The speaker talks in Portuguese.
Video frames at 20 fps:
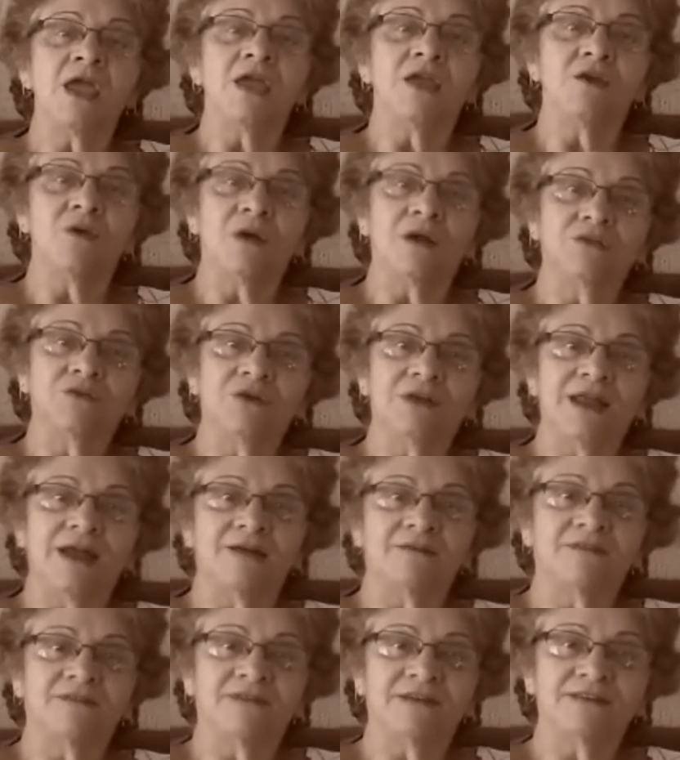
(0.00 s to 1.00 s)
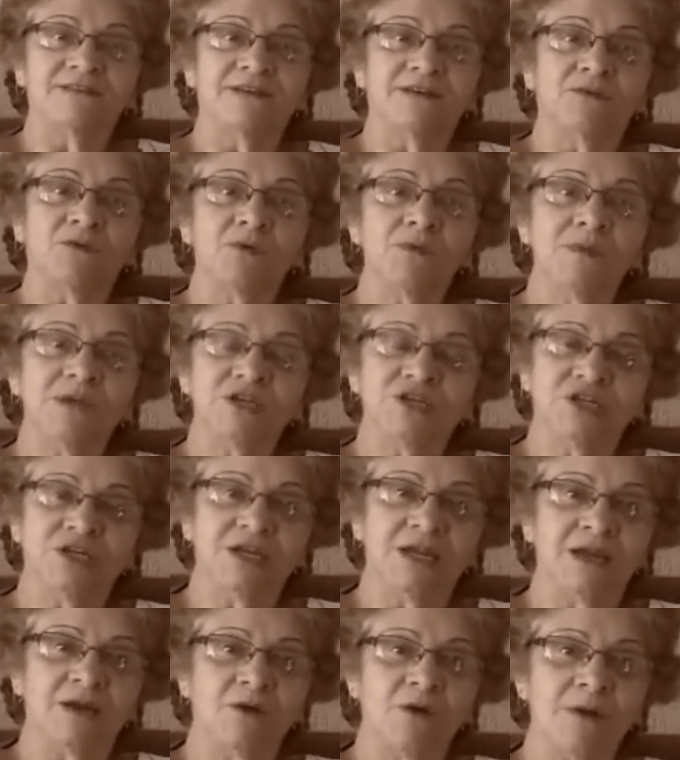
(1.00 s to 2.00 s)
e eu adorava fazer
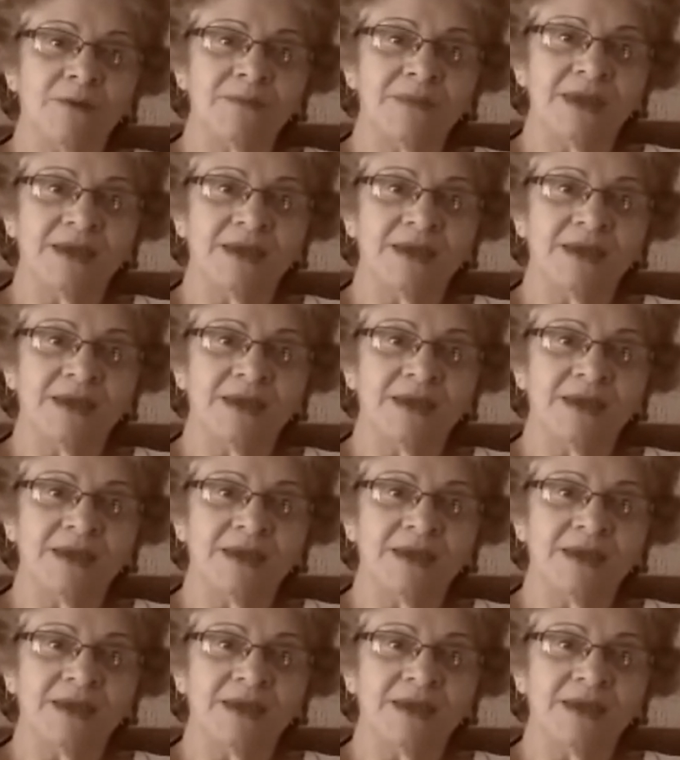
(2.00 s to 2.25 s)
comidinha com as